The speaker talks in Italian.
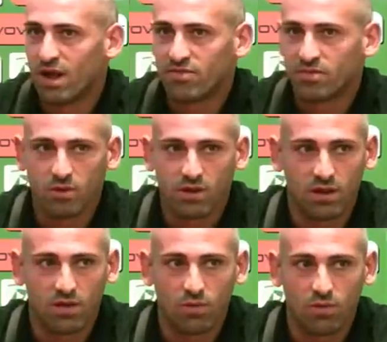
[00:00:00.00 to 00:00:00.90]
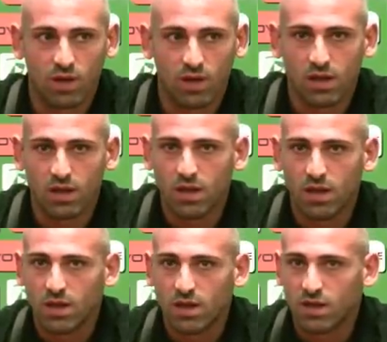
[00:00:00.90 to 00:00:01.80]
altro perché comunque
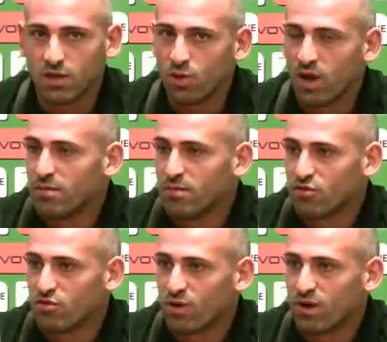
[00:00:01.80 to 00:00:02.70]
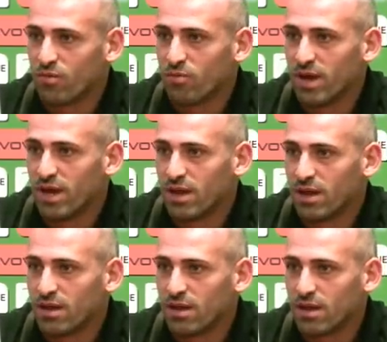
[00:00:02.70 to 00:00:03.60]
in due anni mi sono trovato
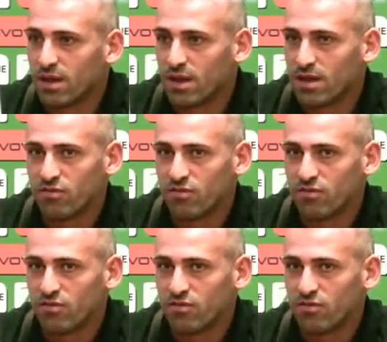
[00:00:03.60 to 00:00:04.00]
bene e